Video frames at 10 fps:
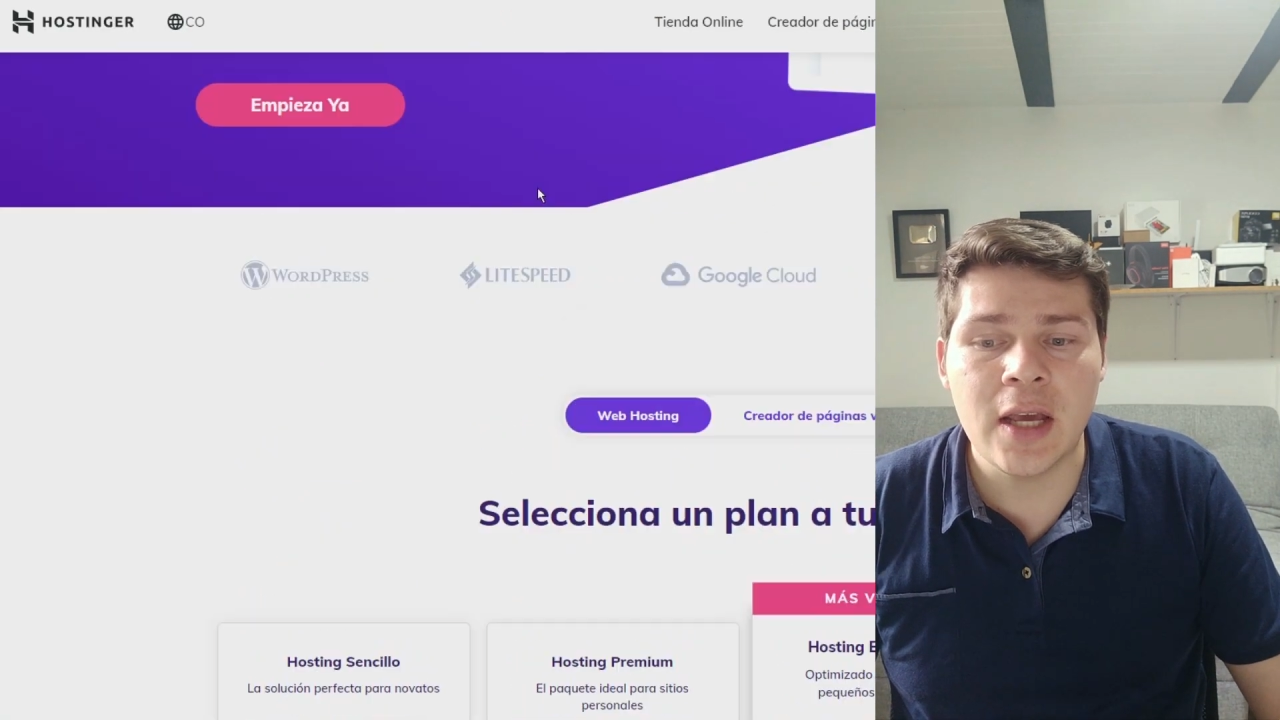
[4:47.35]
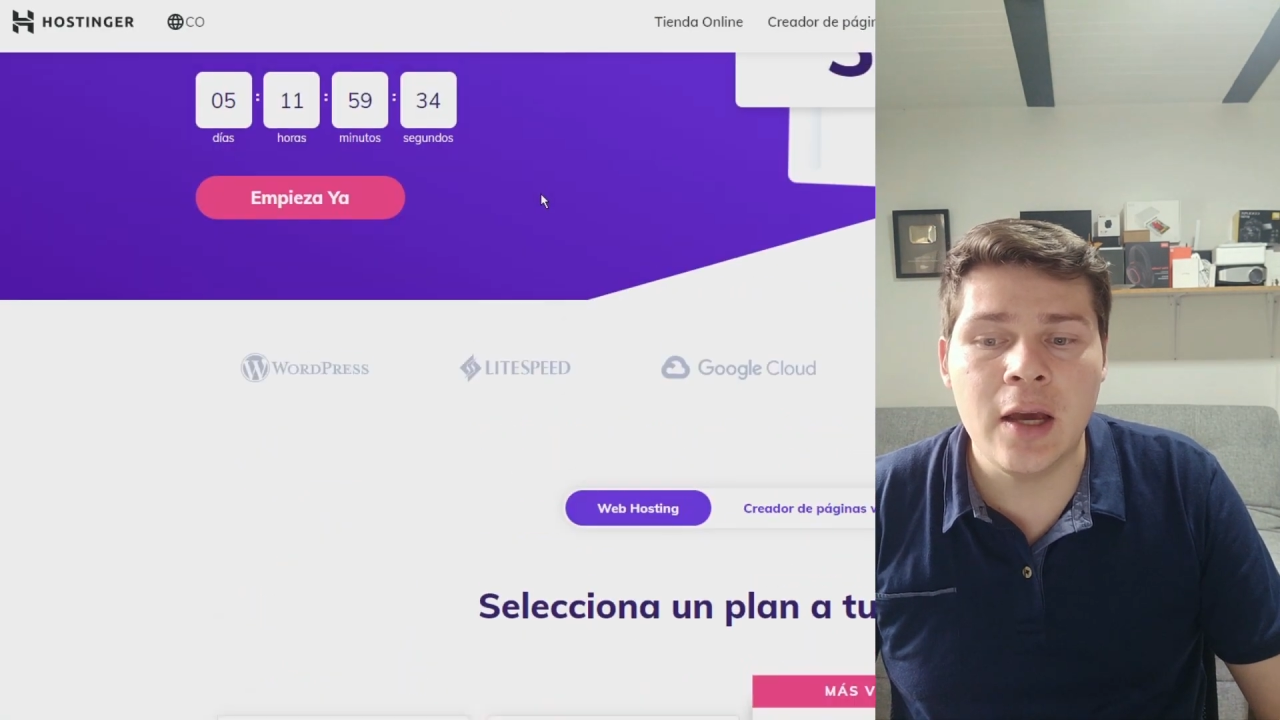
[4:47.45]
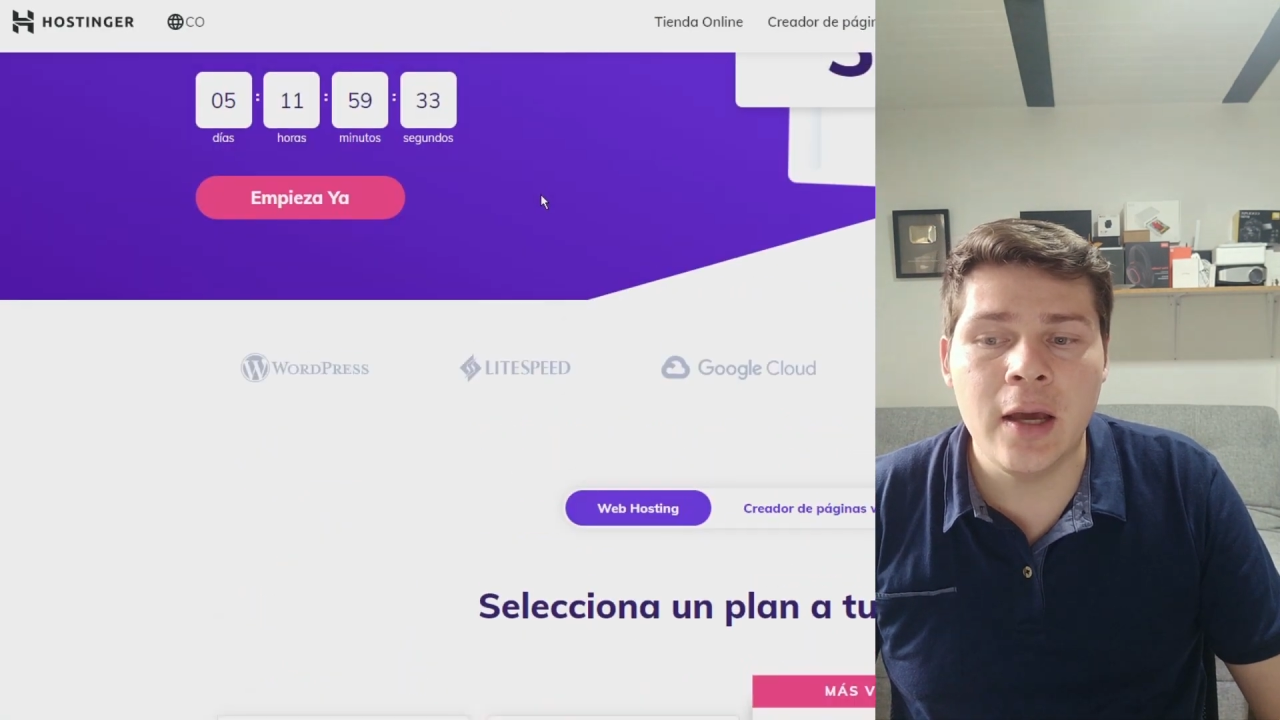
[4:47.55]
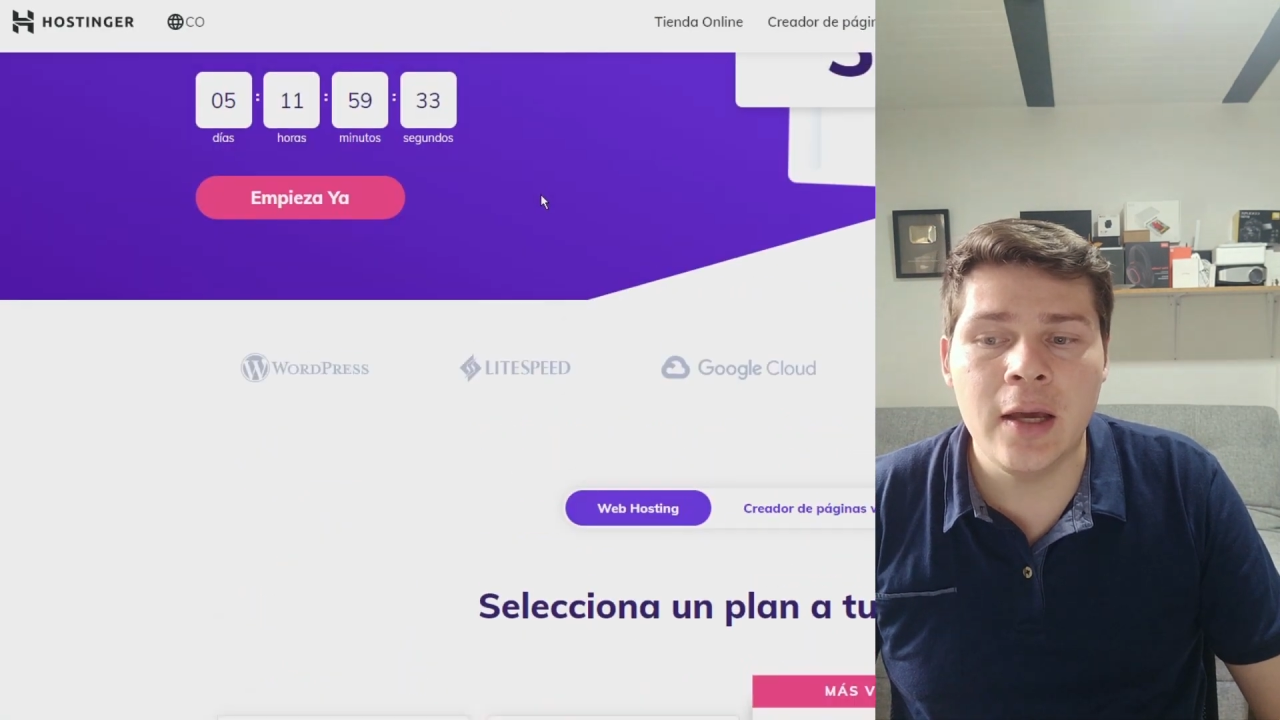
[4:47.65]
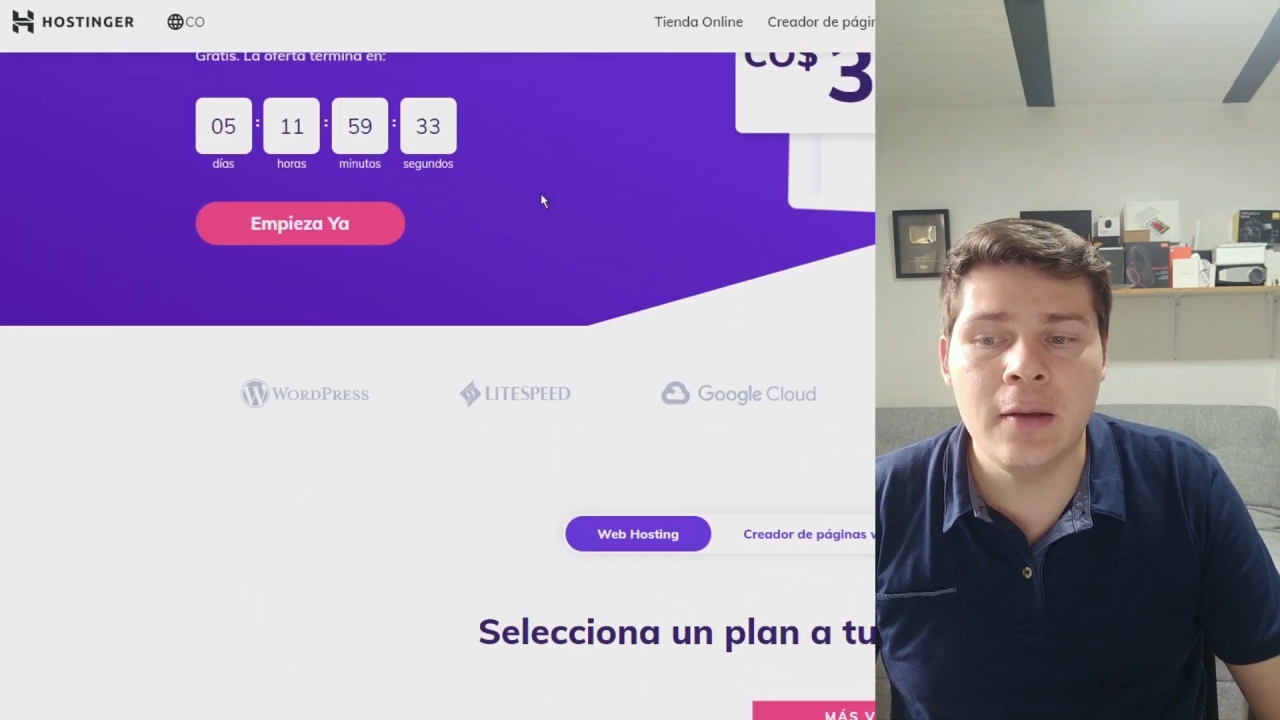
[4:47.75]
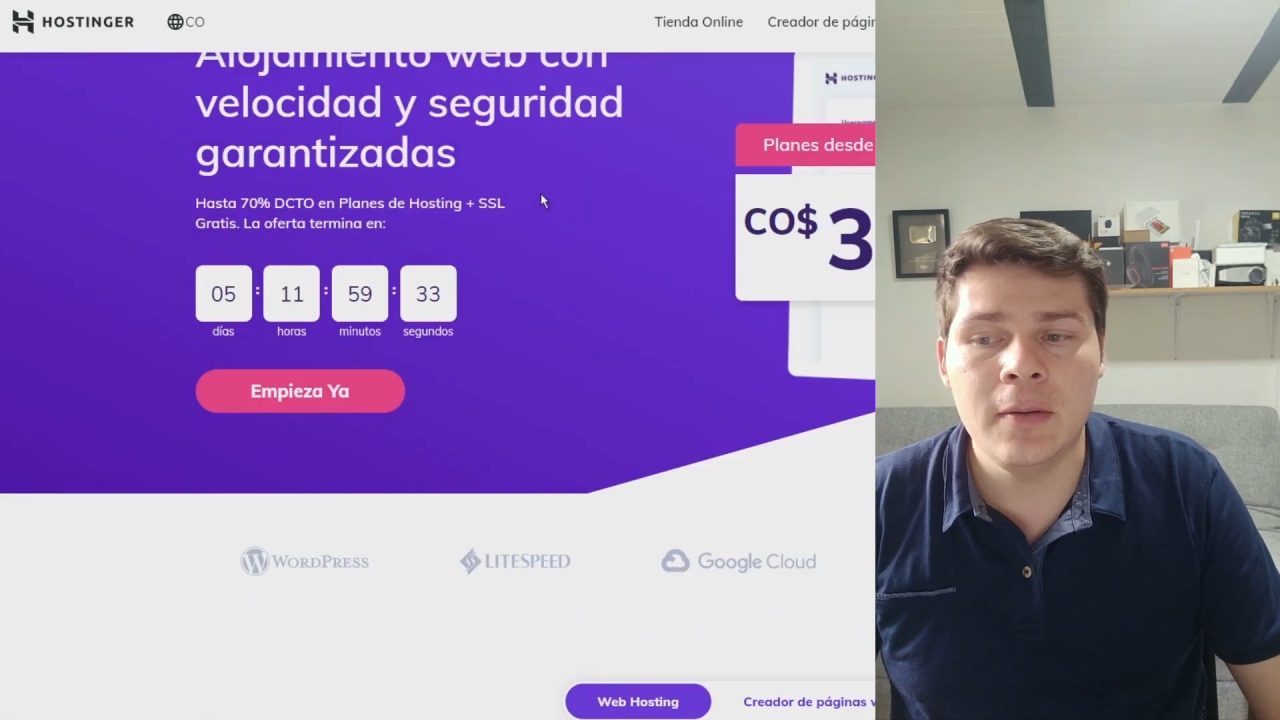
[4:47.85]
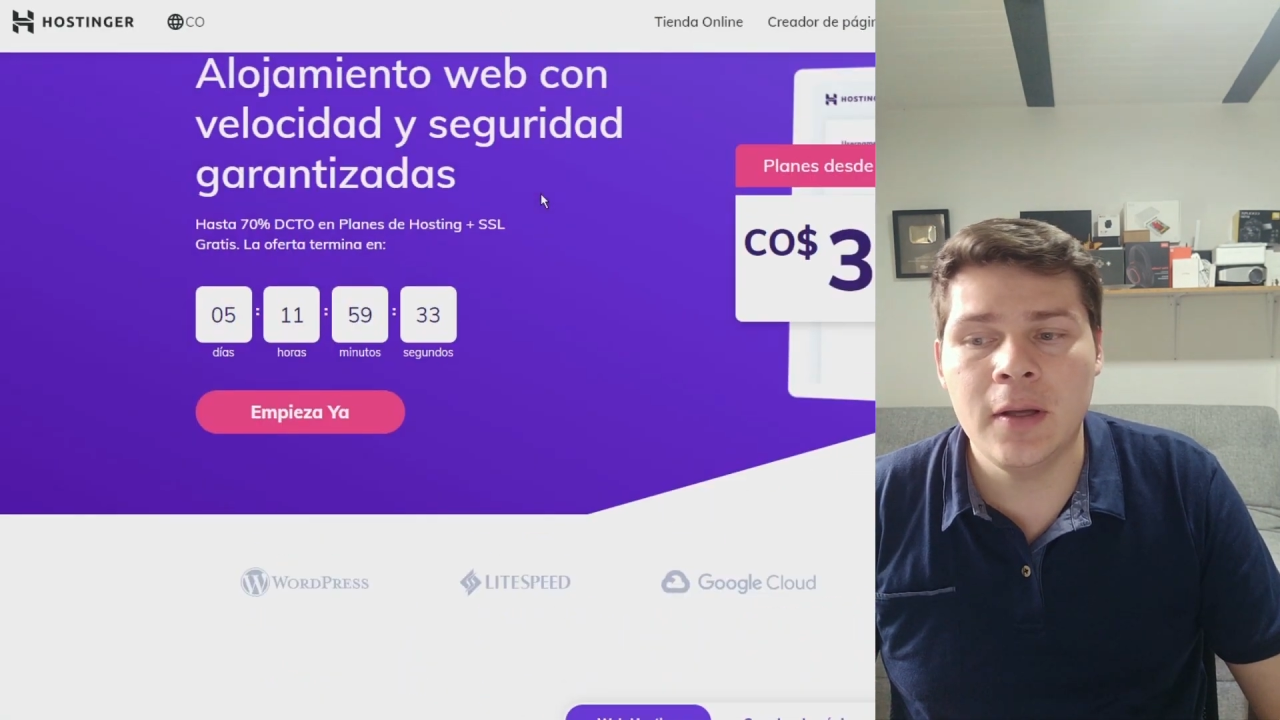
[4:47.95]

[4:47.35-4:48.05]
eh,